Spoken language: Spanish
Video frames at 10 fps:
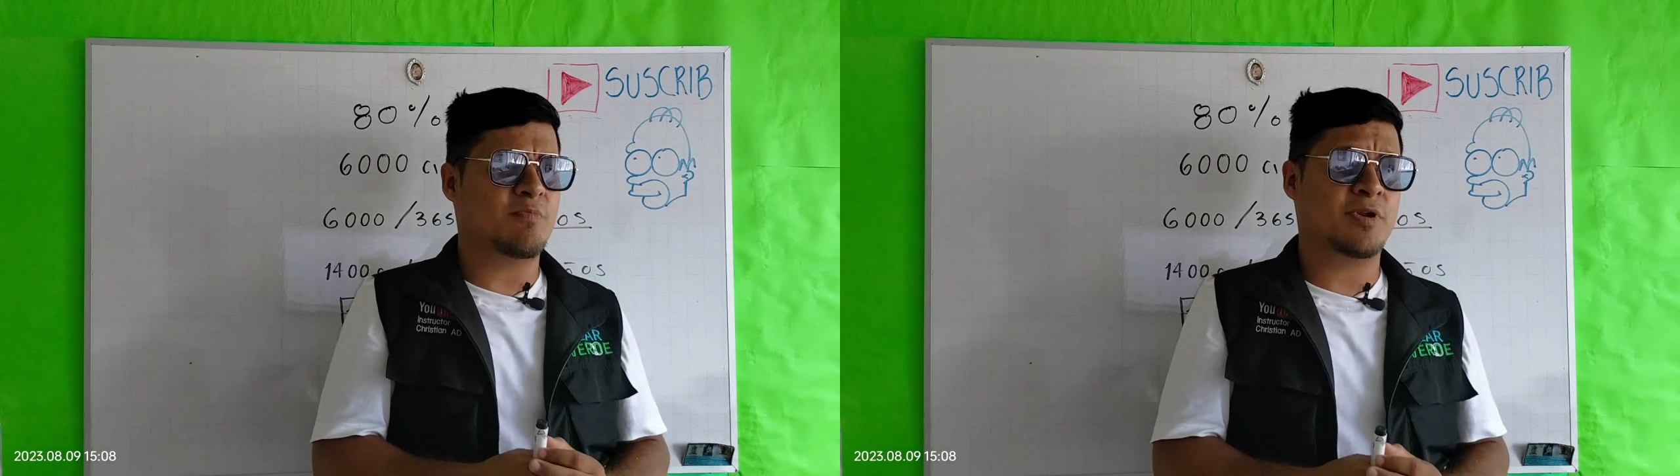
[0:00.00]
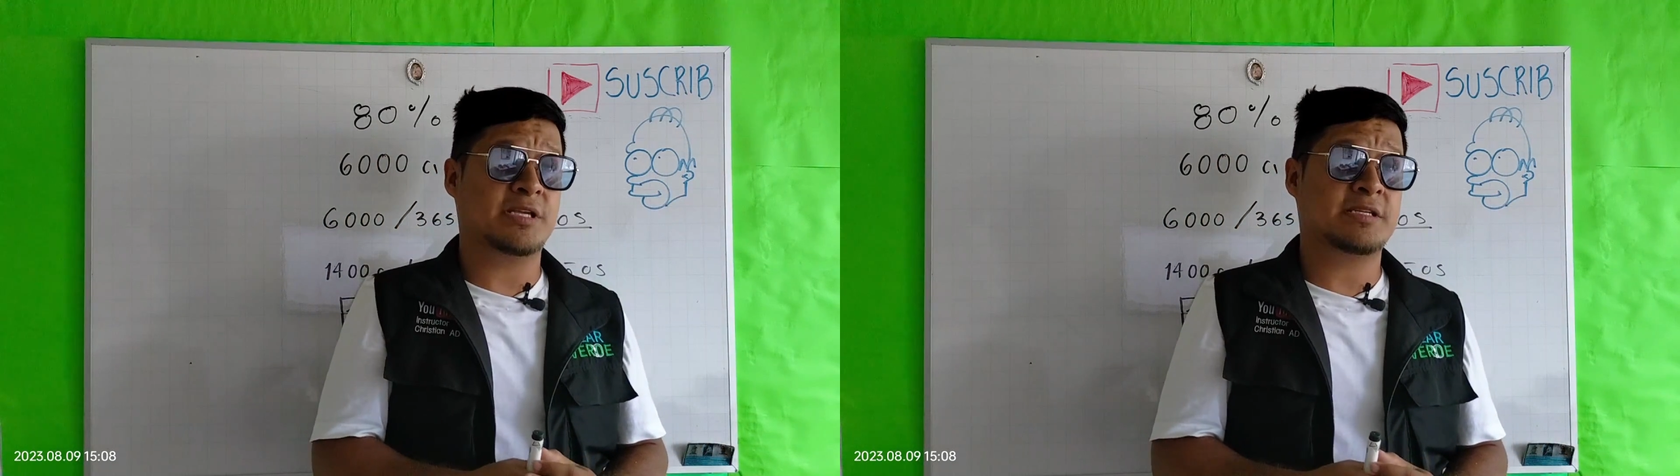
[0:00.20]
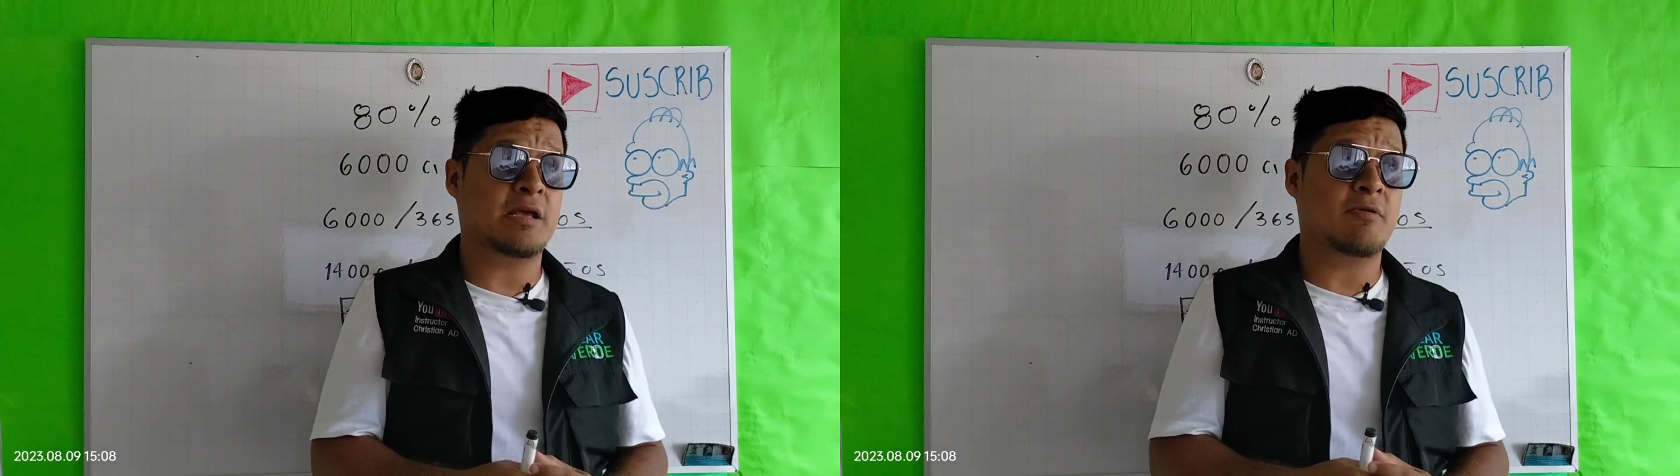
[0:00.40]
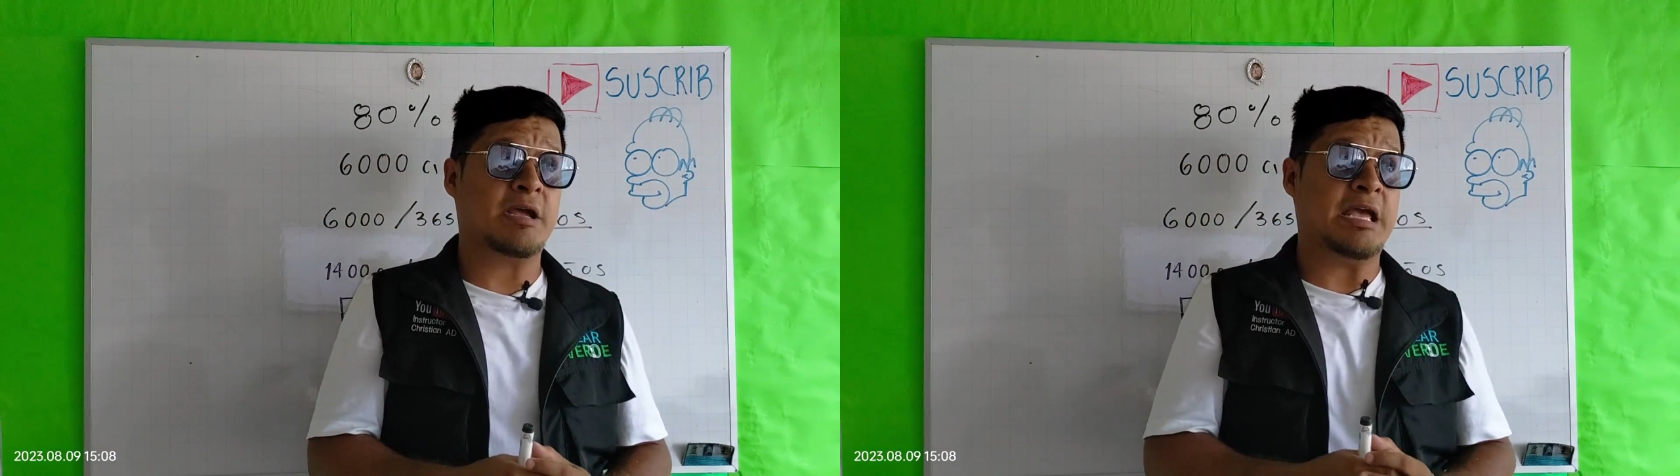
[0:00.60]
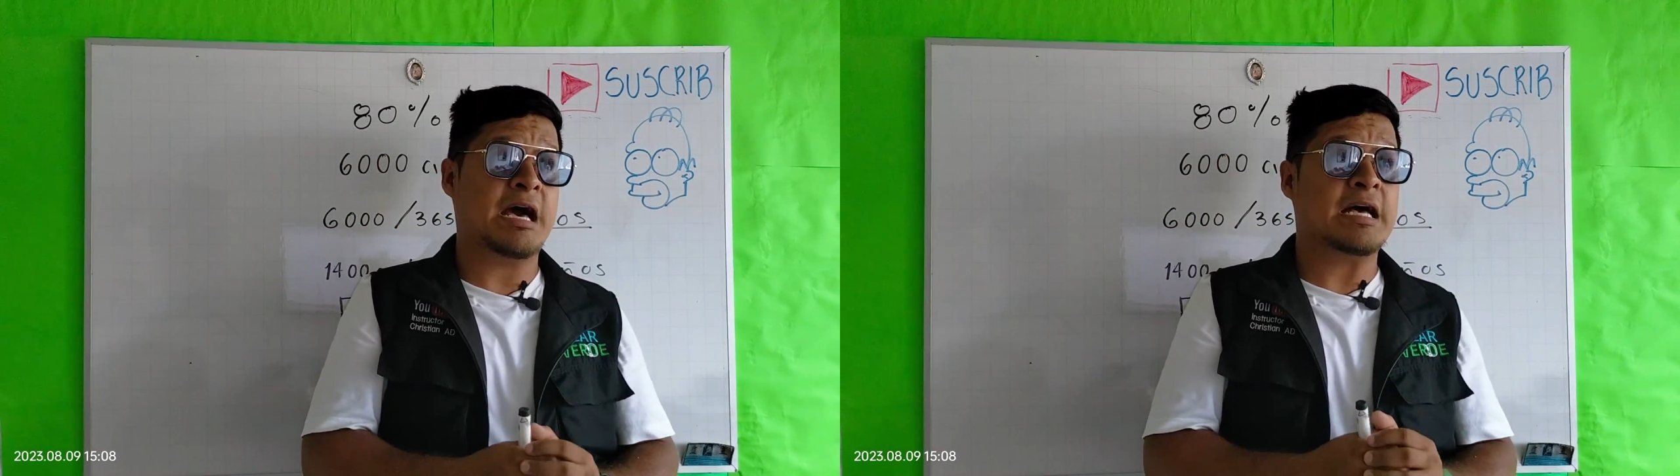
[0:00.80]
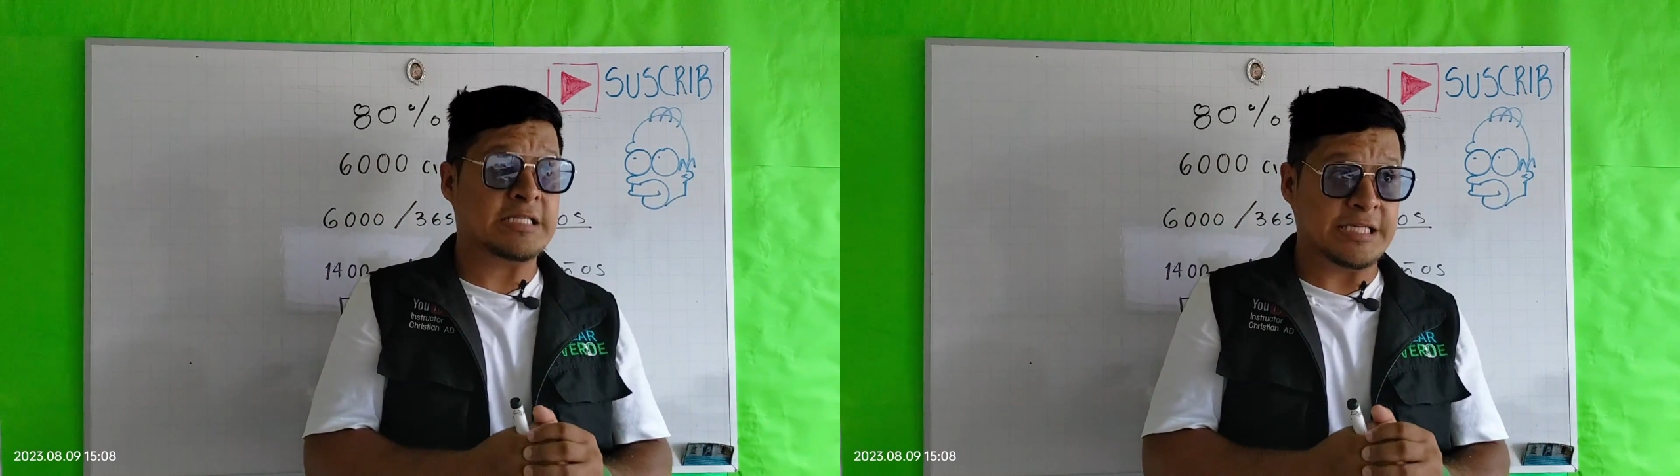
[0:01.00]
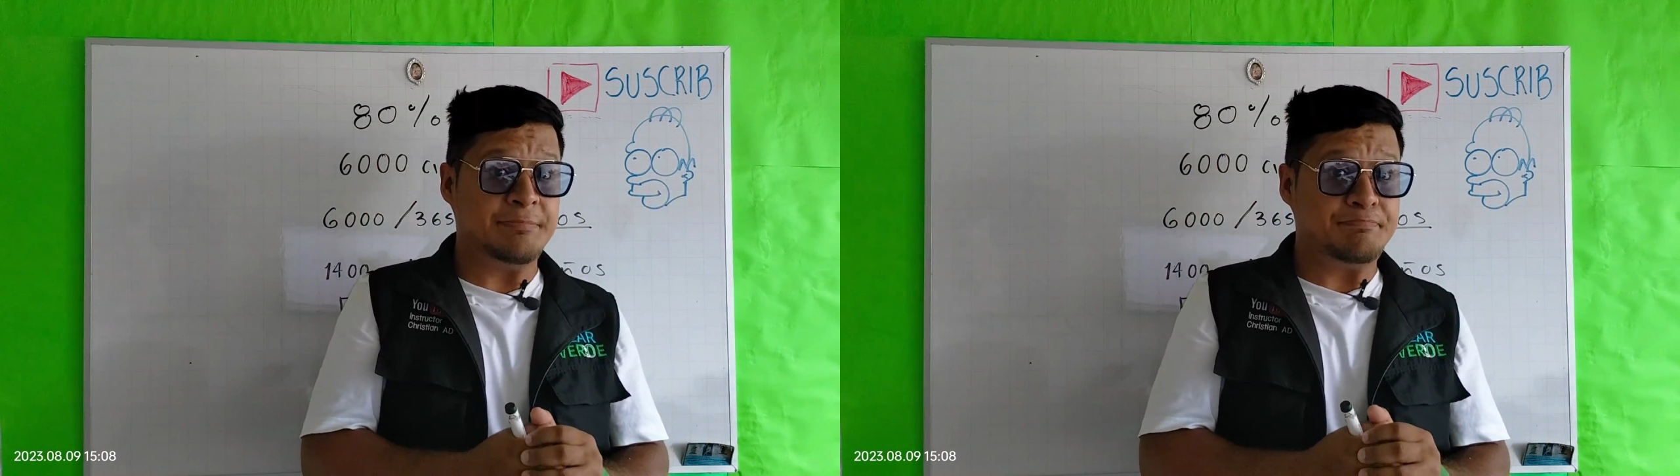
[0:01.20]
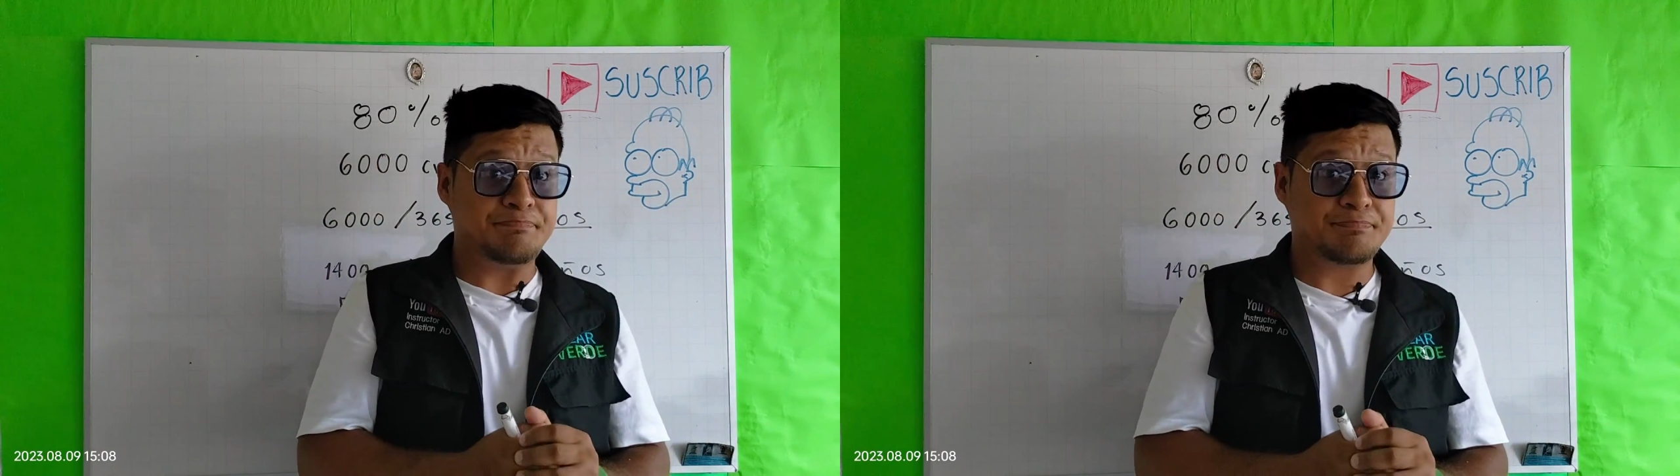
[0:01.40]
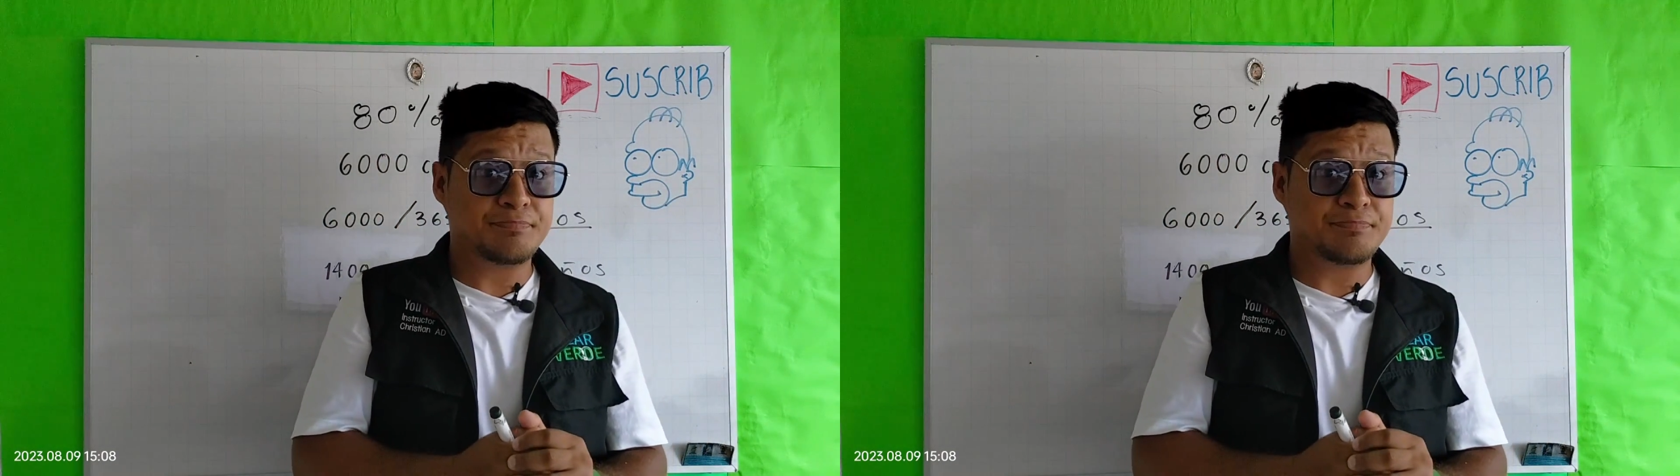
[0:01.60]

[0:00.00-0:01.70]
porque es que lo que hacen